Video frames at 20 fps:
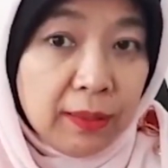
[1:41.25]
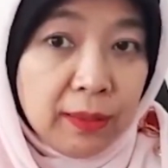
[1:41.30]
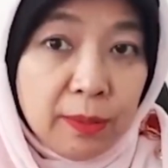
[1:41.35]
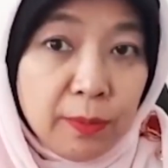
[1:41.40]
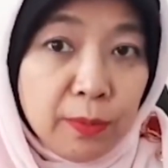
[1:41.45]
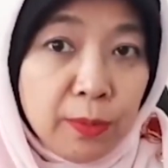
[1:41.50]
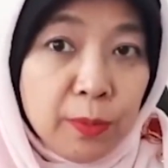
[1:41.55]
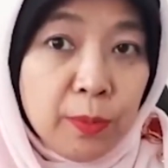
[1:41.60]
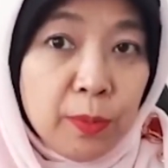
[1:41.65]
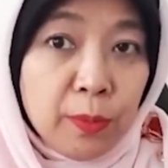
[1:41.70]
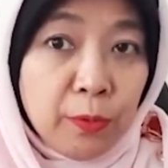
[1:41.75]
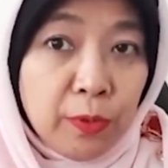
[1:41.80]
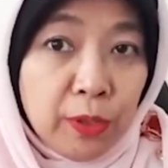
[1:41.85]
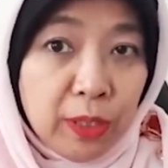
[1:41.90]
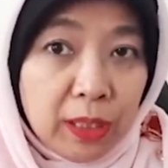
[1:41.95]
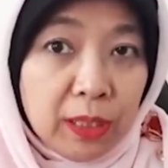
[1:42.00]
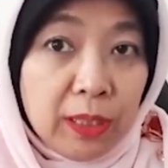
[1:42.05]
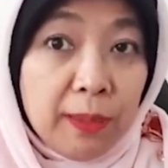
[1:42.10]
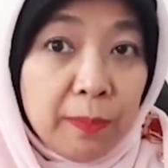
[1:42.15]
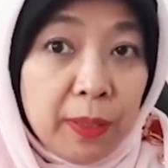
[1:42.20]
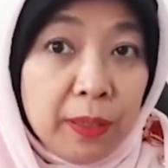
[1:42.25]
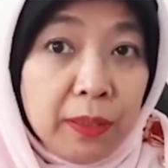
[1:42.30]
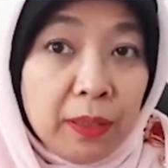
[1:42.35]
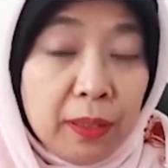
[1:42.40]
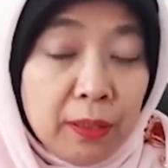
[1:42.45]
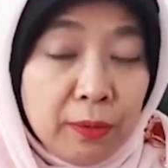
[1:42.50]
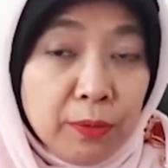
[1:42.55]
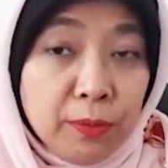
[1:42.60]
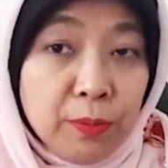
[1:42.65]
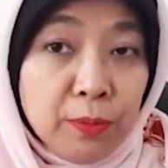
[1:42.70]
tidak untuk kemungkinan 8
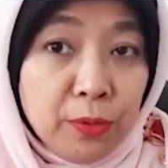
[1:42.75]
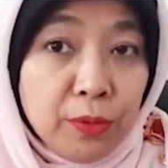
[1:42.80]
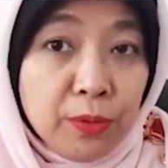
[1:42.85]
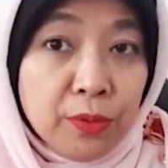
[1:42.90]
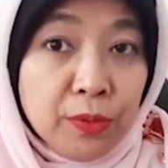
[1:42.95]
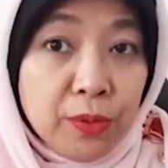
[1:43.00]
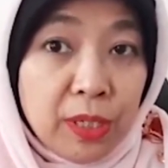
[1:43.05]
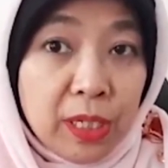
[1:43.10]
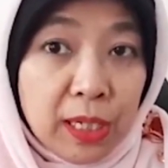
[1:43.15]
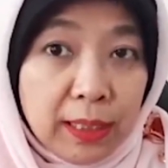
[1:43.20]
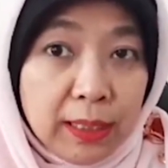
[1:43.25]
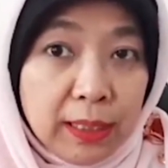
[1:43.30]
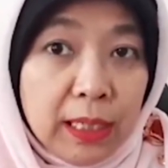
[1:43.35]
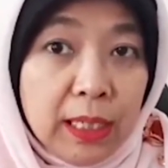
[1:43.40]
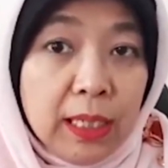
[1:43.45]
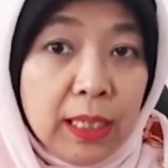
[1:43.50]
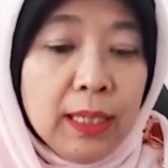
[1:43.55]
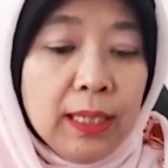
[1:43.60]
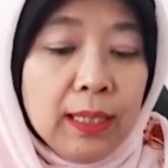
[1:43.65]
tahun pun sudah ada